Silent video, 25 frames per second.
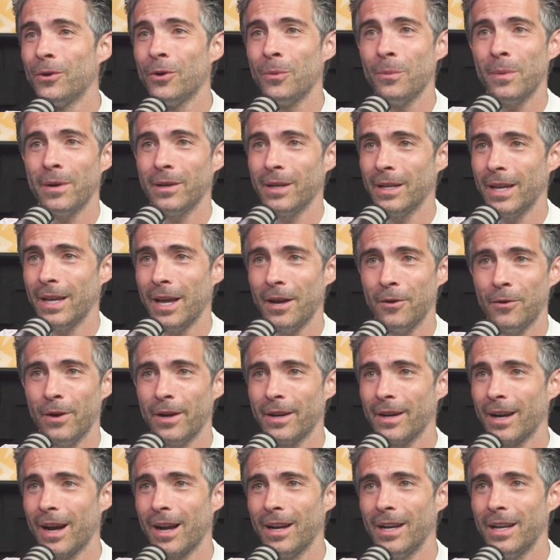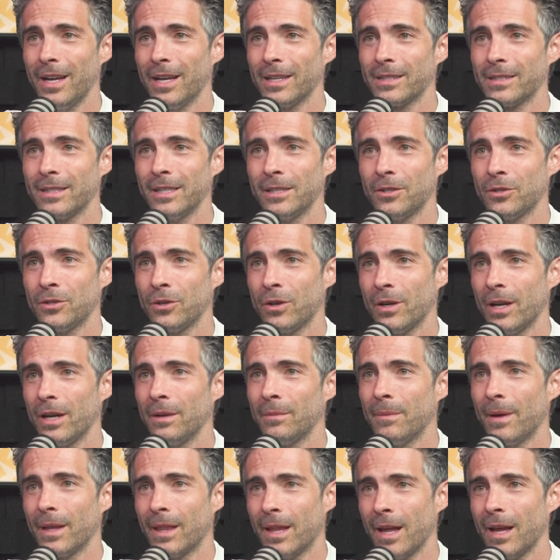No, ya no hay regalías. De hecho,
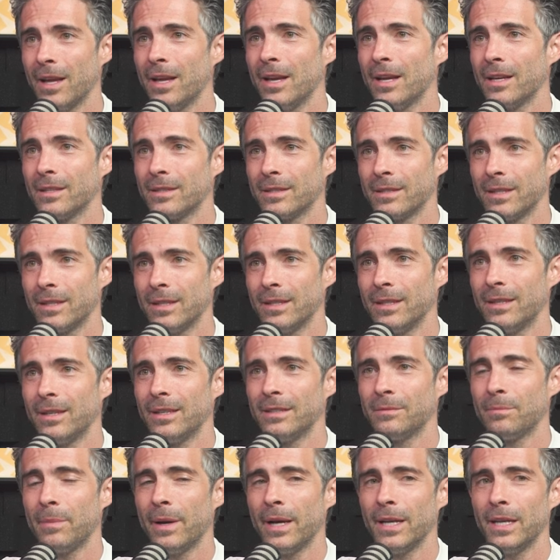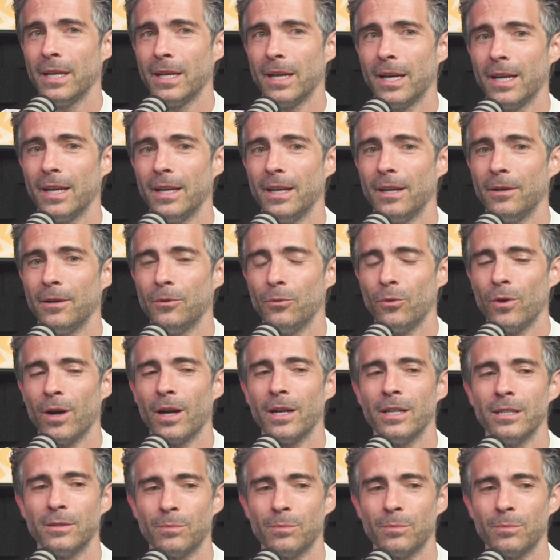hay batallas en España y en lugares.